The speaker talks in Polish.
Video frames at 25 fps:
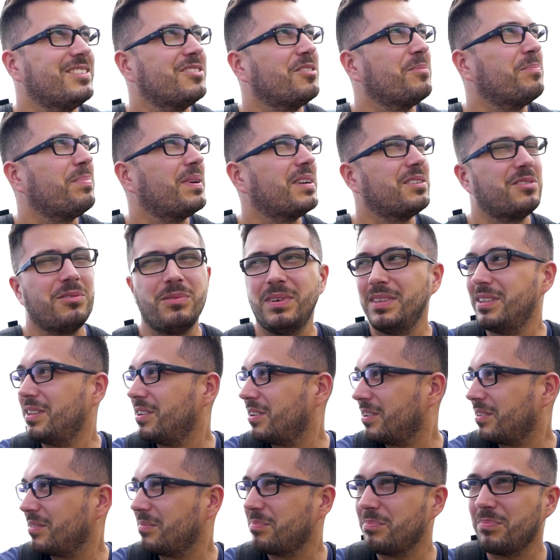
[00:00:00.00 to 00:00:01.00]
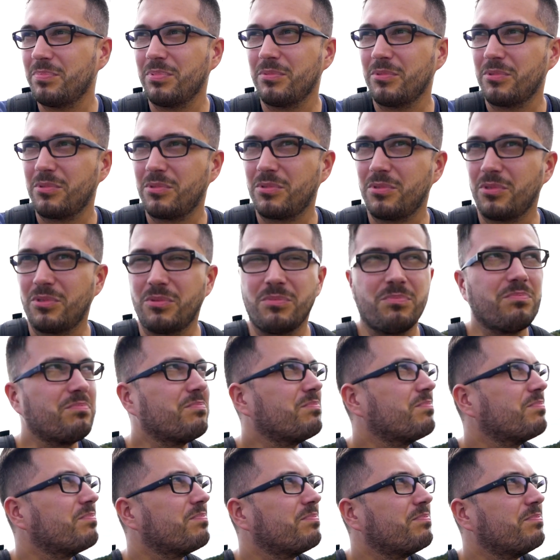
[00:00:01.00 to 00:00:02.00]
Jest to bardzo ładny
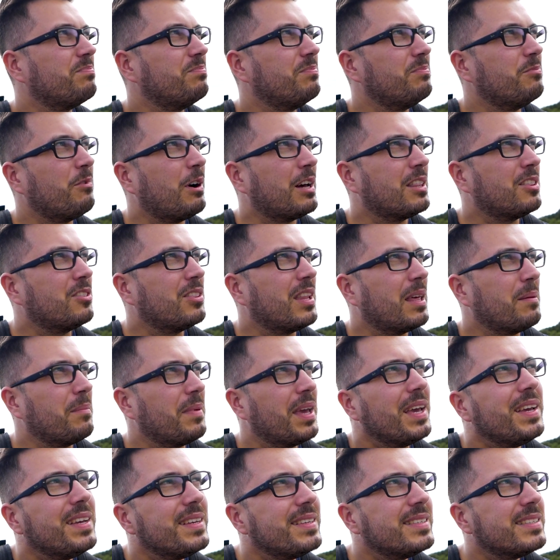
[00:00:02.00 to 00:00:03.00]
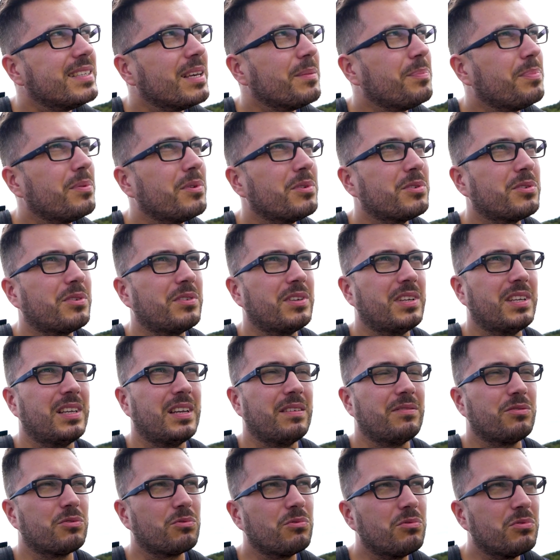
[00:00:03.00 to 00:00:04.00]
ładne miejsce położone
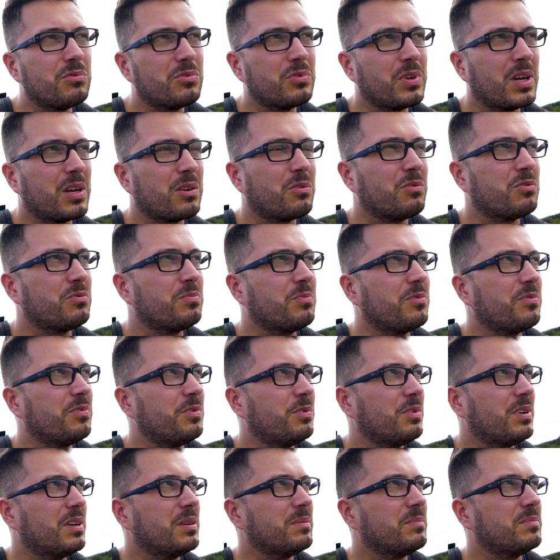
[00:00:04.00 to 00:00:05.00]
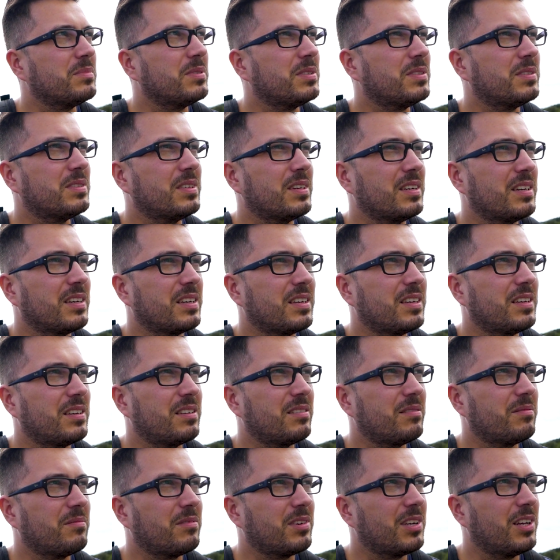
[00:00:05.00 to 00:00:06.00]
na wzgórzu, jak już mówiłem, z
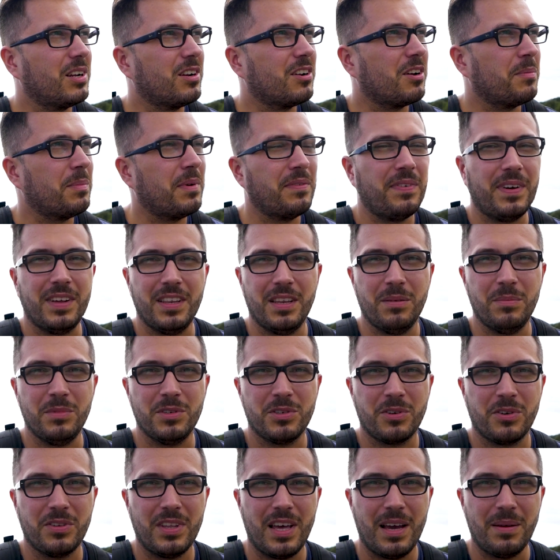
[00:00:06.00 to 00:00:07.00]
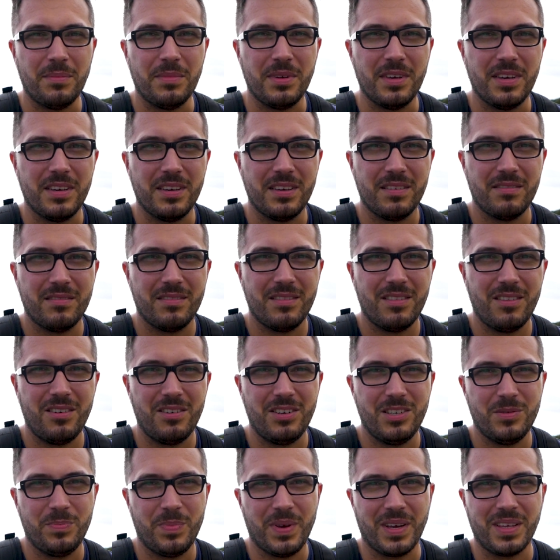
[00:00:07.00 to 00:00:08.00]
kilkoma fajnymi schodami, no
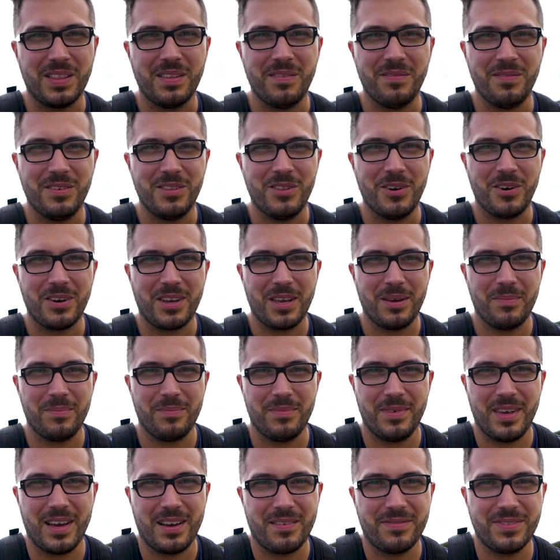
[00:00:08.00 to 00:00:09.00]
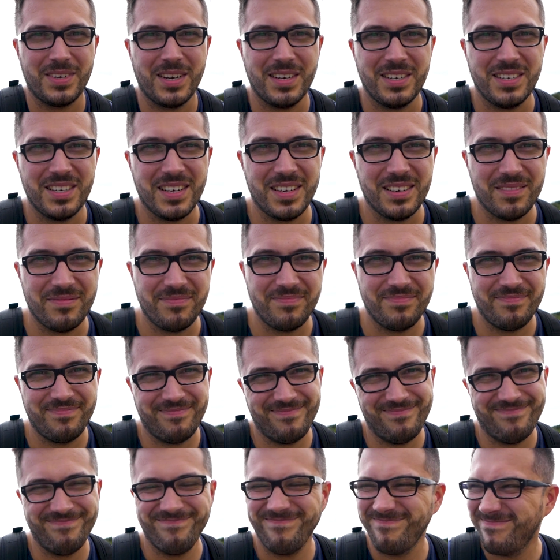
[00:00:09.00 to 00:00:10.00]
i z pięknym widokiem, jak wszędzie.
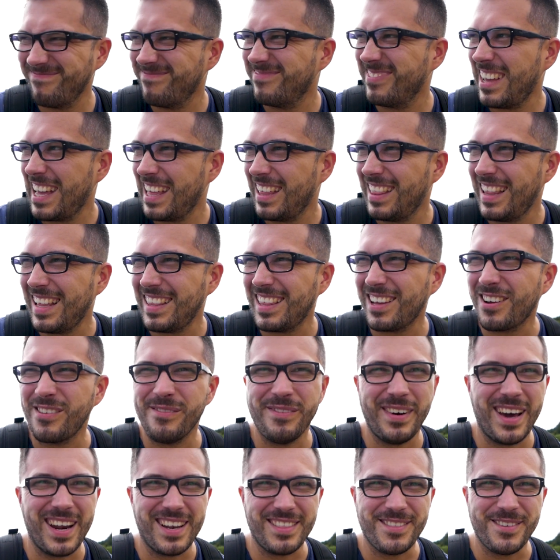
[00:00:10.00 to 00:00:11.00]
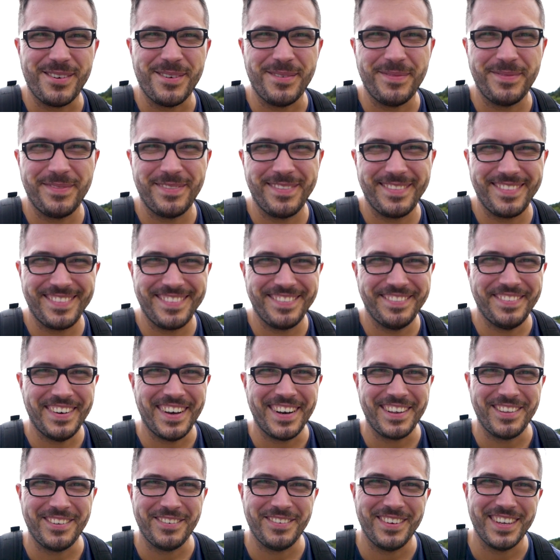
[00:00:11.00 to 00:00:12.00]
Dlatego warto,
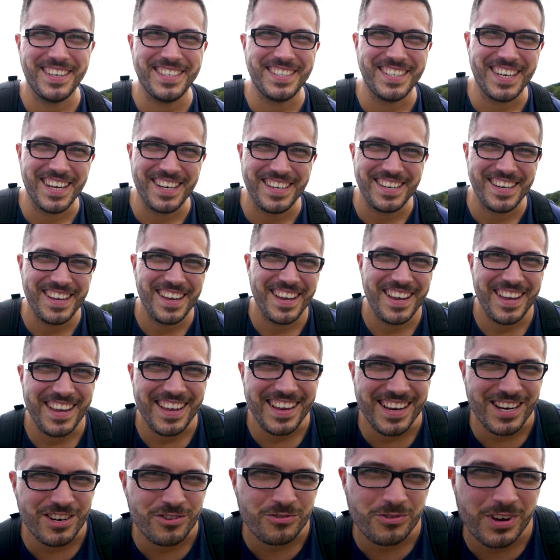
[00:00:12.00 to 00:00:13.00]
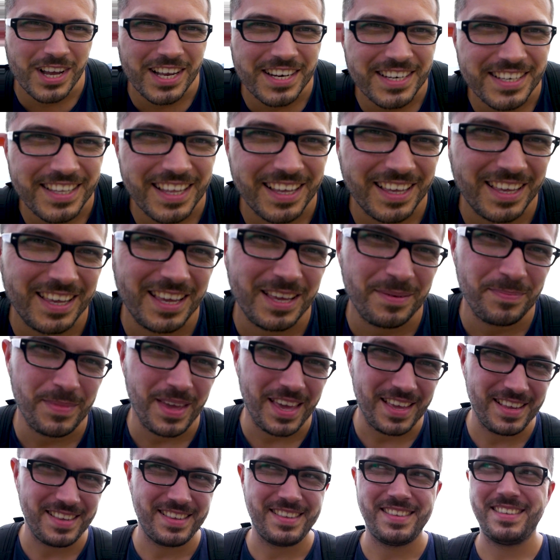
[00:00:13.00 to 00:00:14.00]
warto wjeżdżać i szukać takich
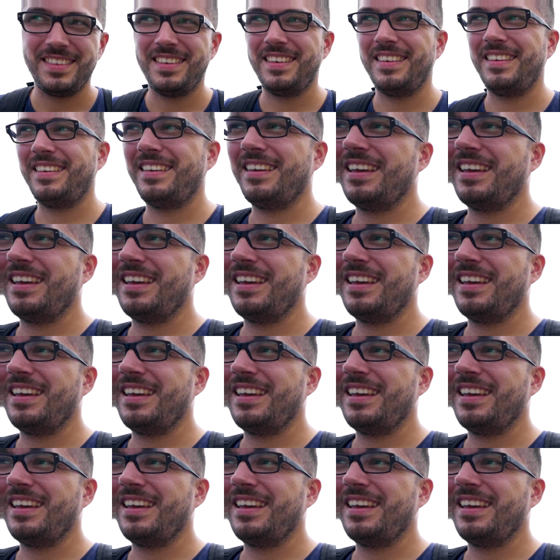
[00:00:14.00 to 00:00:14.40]
miejsc.